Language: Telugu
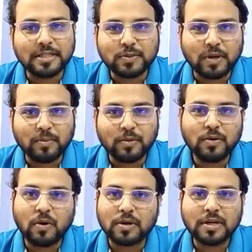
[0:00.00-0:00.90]
తీసుకునే ముందు
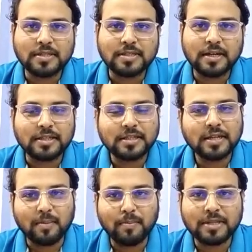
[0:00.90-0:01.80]
డాక్టర్ కన్సల్టేషన్
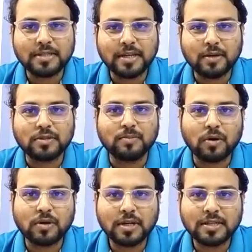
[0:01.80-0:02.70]
కంపల్సరీ అవసరం
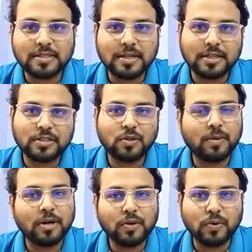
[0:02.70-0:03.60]
డాక్టర్ కన్సల్టేషన్ తో
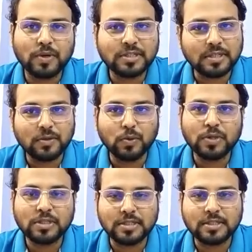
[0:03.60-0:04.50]
పాటు న్యూట్రిషన్
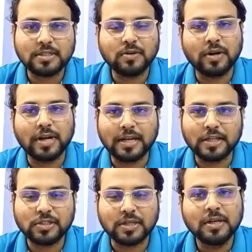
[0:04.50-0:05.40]
న్యూట్రిషనిస్ట్ ఆర్
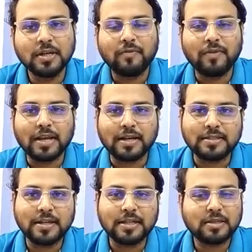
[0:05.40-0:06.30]
డైటిషియన్ వీళ్ళ
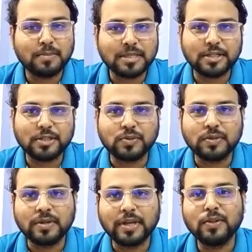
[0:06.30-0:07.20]
కన్సల్టేషన్ మస్ట్ అండ్
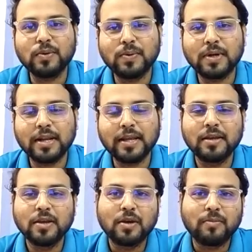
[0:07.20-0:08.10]
షుడ్ ఎందుకు అంటే
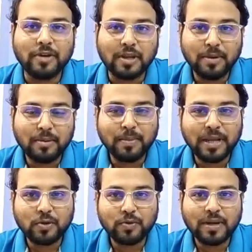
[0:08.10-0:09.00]
విటమిన్ బి
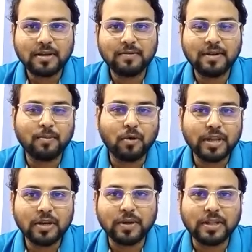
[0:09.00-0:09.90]
ట్వెల్వ్ వీళ్ళ
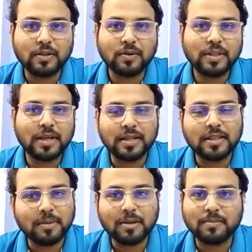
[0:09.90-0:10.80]
బాడీలో ఎంత ఉంది
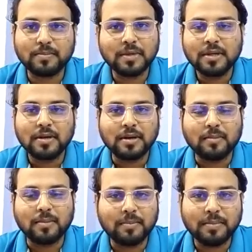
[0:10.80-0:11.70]
అనేది మనం
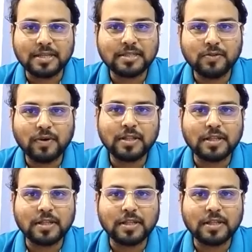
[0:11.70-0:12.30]
మనం టెస్ట్ ద్వారా